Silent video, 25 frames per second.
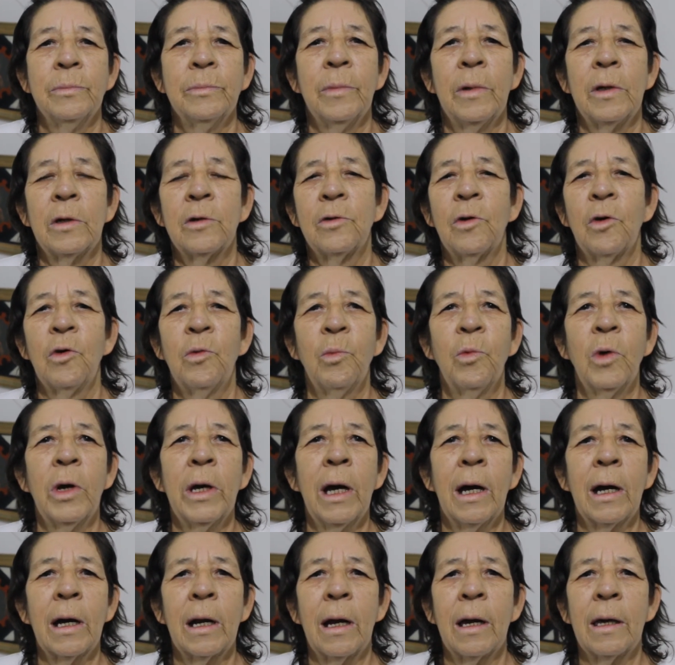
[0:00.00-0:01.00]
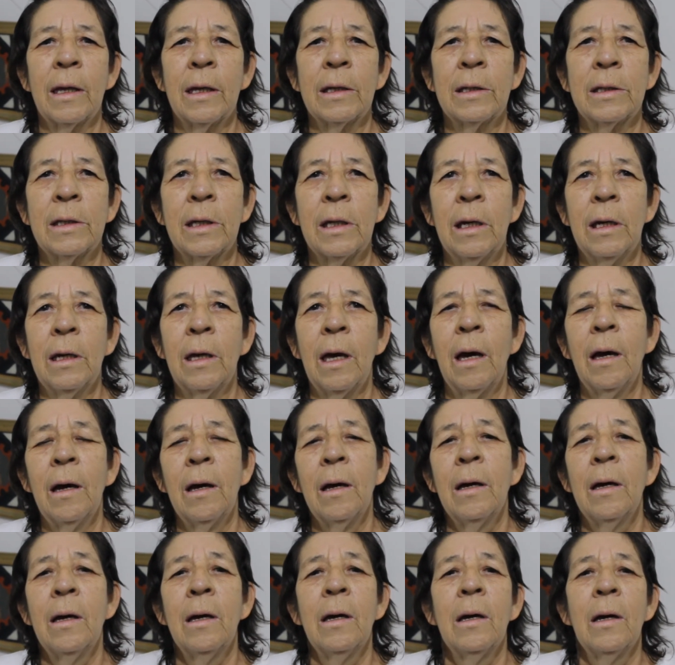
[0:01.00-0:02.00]
me mm, estoy muy agradecida
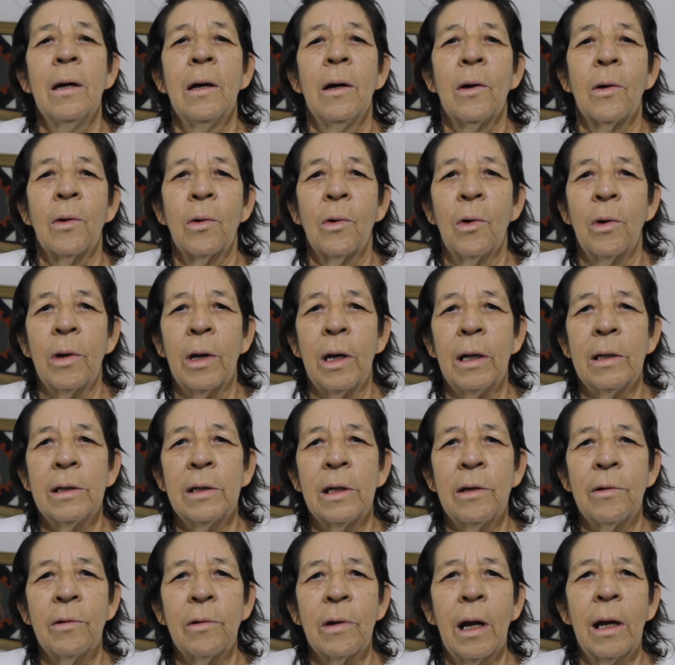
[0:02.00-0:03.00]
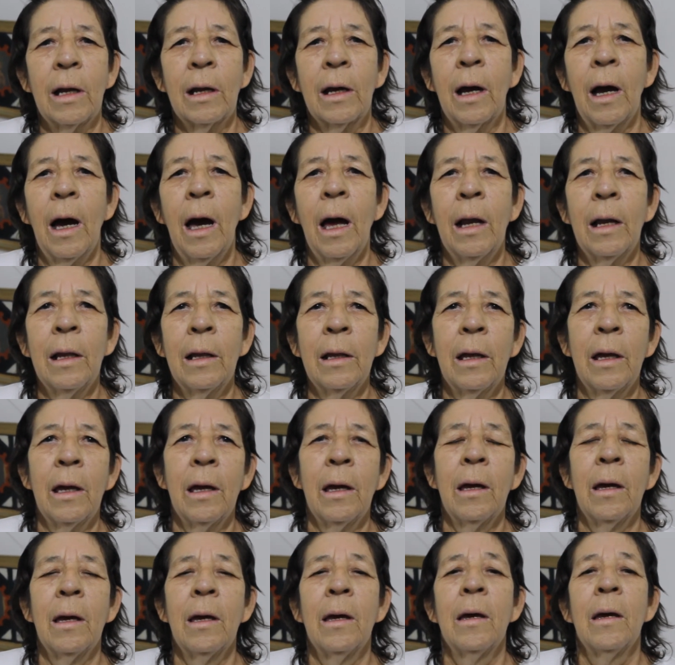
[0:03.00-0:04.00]
con el señor alcalde
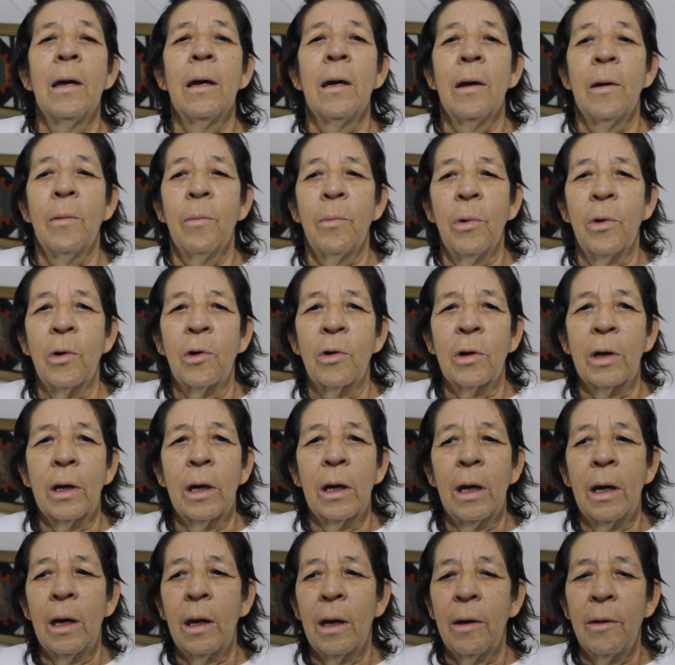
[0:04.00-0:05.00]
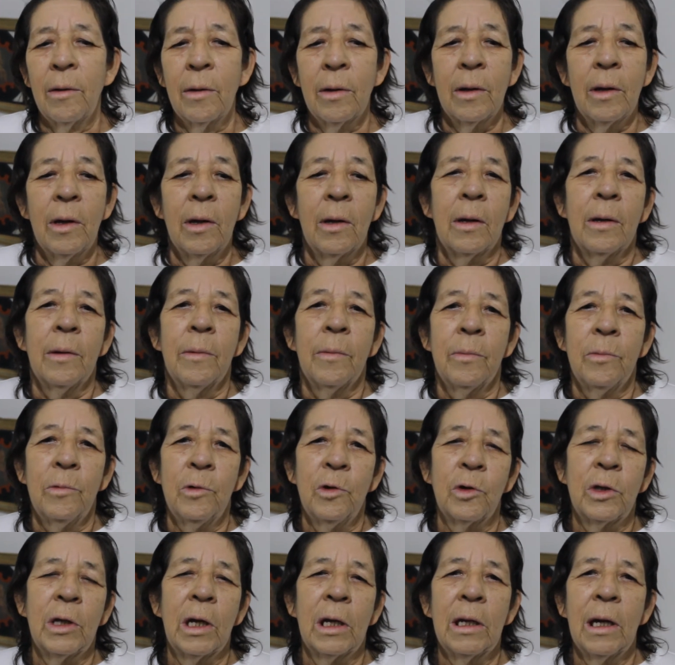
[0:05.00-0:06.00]
porque
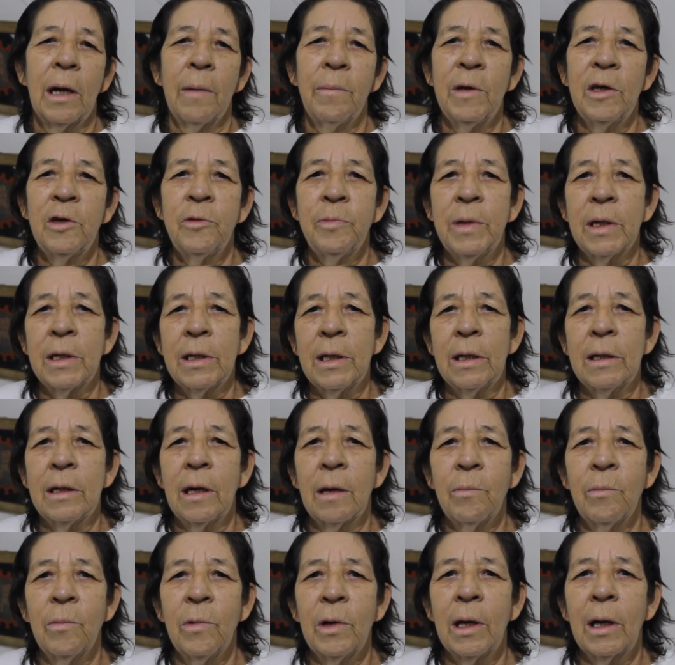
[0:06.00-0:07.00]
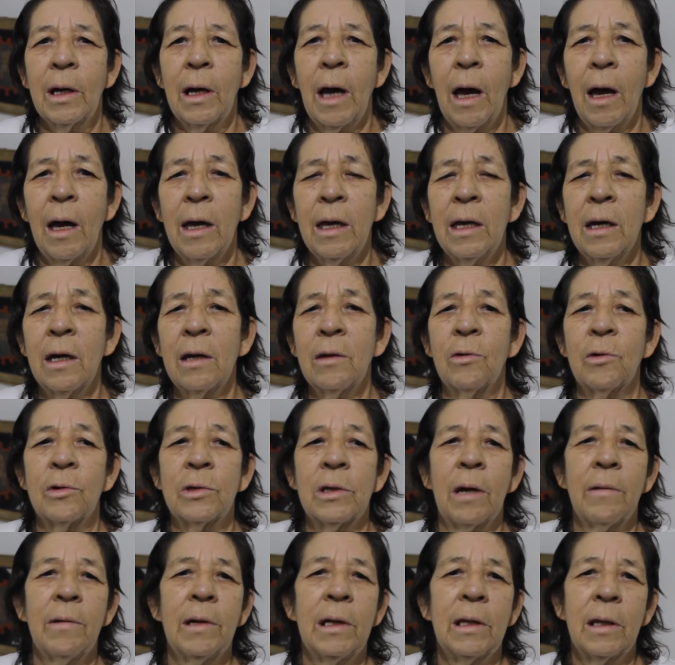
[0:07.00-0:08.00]
yo tenía mis piecitas muy caídas, dos
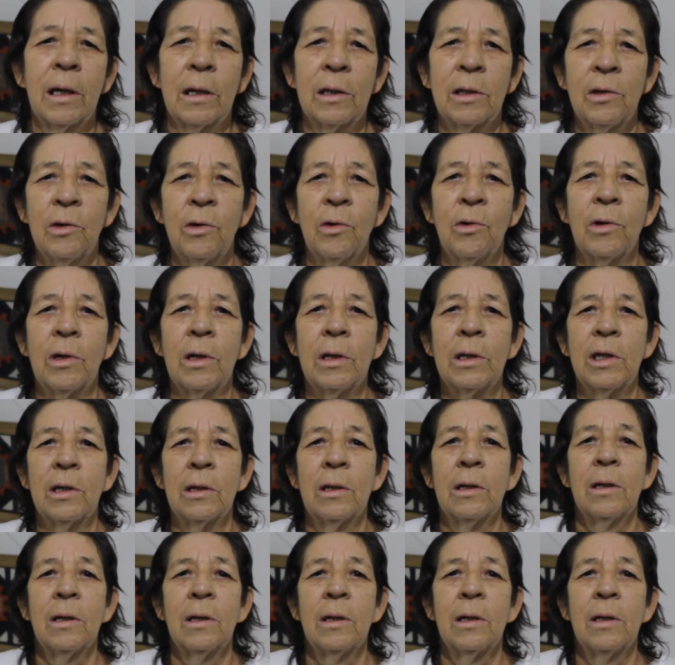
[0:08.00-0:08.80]
habitaciones,